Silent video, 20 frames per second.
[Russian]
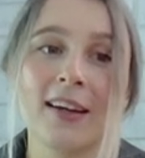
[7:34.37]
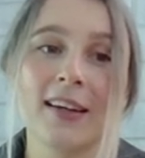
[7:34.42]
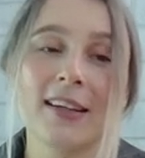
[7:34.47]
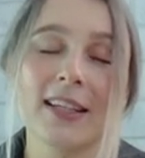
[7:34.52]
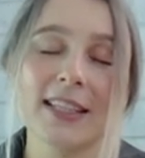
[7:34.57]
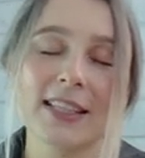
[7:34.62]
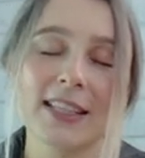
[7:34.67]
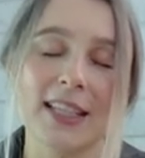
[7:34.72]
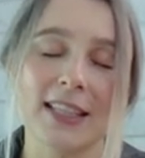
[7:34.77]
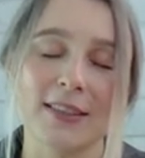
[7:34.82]

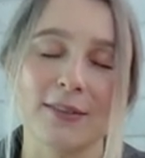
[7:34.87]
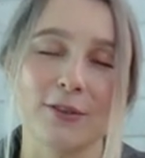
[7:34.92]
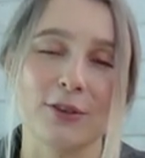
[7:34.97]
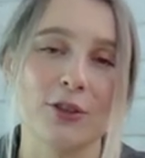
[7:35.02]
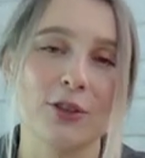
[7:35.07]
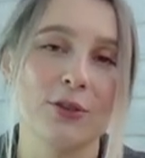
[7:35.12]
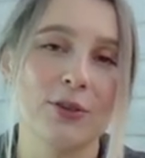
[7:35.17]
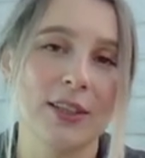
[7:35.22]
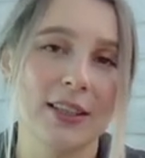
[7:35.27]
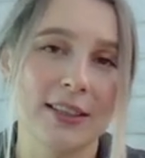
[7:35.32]
Рассказываю,
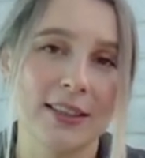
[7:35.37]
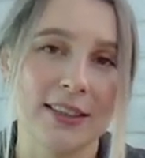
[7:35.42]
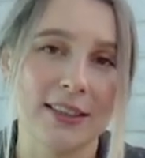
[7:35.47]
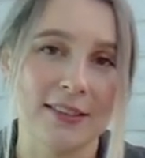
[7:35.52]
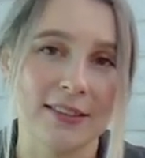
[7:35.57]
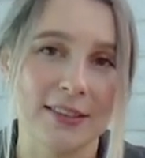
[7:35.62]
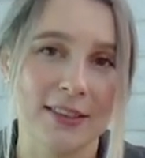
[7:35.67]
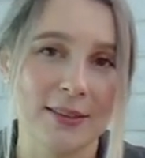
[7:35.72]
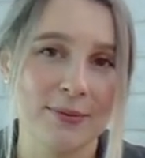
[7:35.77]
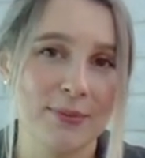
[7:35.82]
что надо
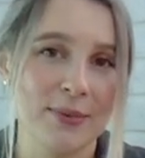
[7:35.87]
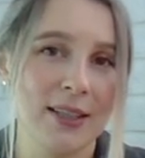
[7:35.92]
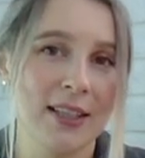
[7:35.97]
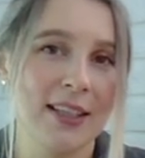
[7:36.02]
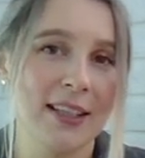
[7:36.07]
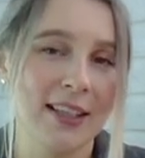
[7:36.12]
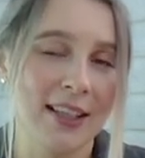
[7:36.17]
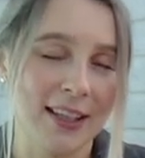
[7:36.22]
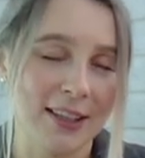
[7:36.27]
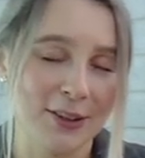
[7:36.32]
делать.
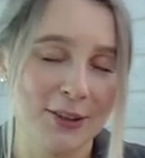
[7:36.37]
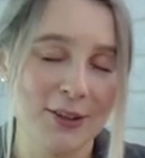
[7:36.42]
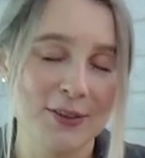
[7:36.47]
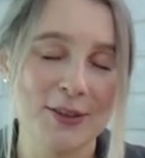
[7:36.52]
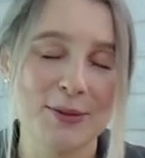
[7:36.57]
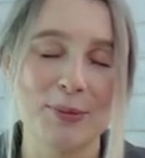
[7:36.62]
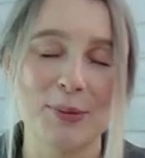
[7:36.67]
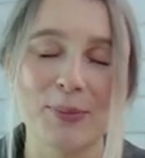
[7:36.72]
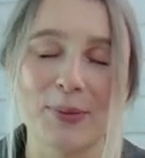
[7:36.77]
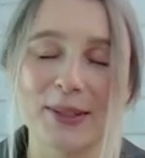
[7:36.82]
И
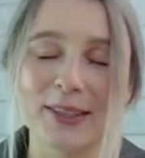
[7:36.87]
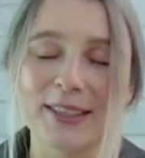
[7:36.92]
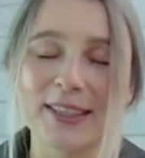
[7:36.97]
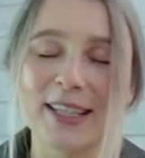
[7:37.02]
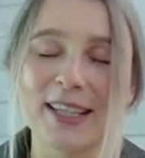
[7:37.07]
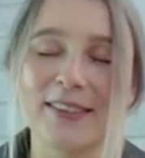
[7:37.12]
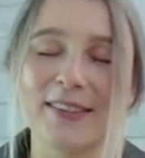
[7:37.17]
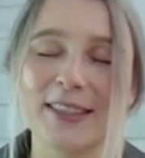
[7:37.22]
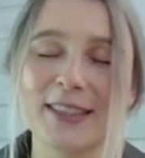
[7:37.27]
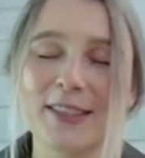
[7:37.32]
готовьте
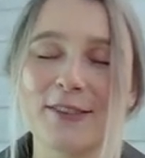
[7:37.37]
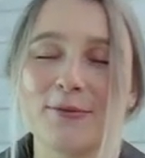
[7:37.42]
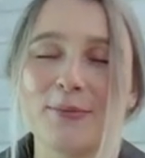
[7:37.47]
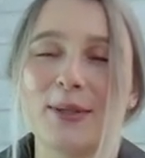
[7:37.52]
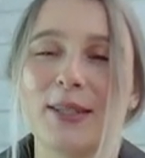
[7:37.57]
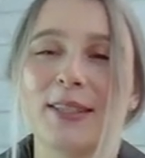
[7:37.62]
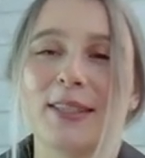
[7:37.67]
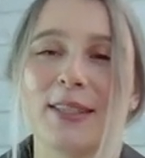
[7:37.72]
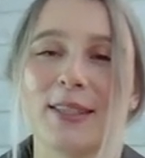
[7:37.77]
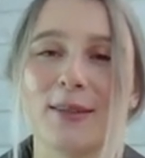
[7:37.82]
попрактиковаться
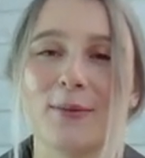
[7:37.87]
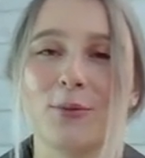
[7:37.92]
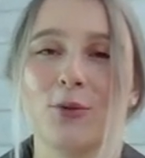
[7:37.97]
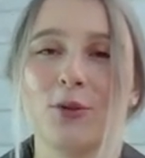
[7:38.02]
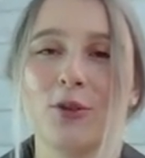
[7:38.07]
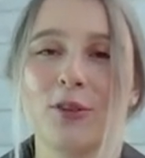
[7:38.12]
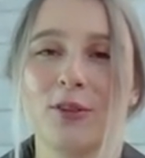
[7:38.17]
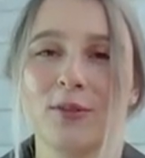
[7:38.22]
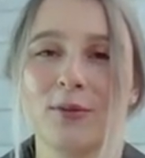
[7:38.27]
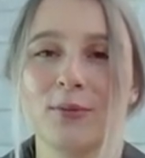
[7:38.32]
вместе со мной,